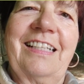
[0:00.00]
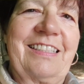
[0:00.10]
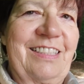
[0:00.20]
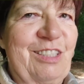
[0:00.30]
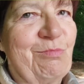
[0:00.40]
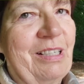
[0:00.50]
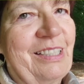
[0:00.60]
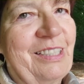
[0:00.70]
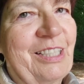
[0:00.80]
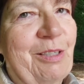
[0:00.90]
lass es
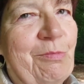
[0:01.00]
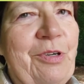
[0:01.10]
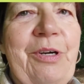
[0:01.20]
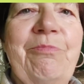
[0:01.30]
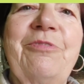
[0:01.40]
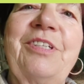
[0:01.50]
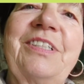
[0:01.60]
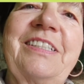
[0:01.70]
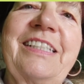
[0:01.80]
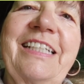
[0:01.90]
mal in deinem
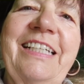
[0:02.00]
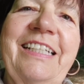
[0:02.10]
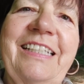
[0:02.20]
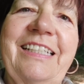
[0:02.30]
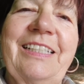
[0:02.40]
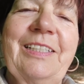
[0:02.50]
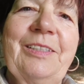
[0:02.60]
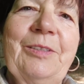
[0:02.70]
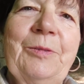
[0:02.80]
Köpfchen drehen.